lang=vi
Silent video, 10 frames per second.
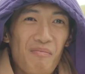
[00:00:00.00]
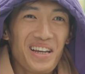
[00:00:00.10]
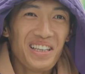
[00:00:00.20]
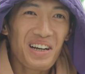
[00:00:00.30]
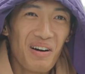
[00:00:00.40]

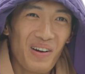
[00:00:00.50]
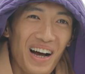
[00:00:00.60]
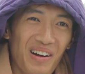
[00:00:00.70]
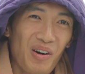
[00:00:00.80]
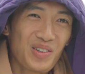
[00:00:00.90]
Mình như kiểu
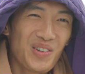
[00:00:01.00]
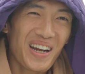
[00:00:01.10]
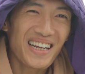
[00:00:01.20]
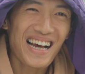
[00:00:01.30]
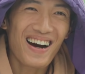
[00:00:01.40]
là có
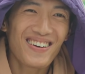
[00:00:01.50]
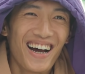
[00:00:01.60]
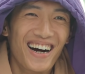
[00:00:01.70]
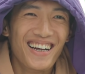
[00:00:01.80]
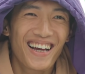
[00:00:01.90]
duyên hay sao nhỉ